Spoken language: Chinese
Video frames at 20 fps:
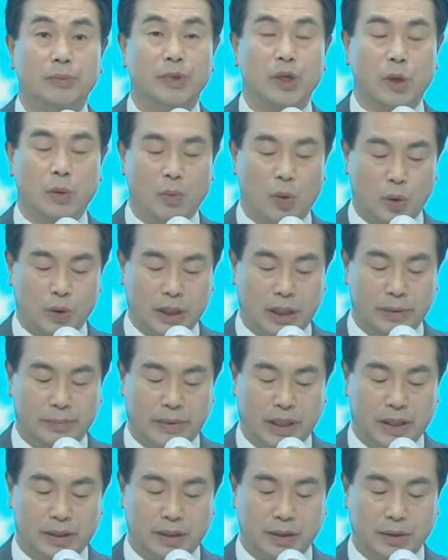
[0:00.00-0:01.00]
之后，
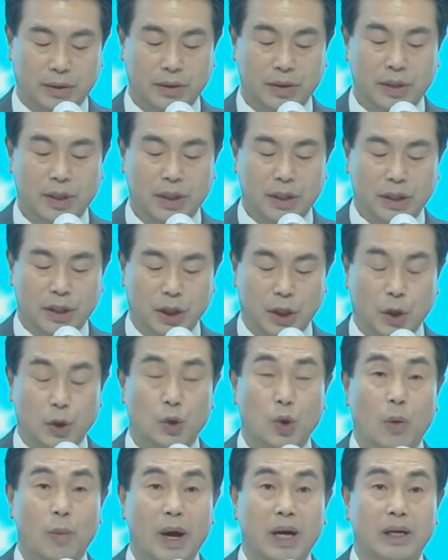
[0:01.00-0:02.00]
三大大
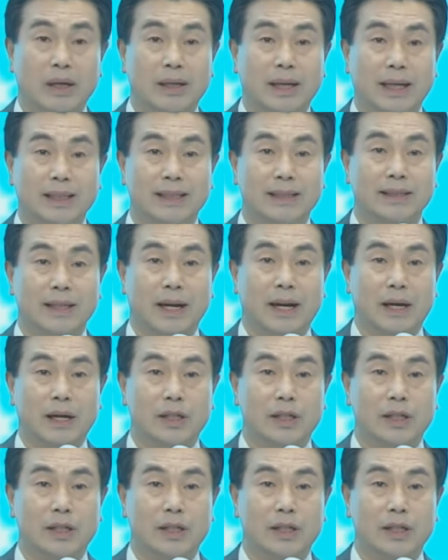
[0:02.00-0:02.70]
教区长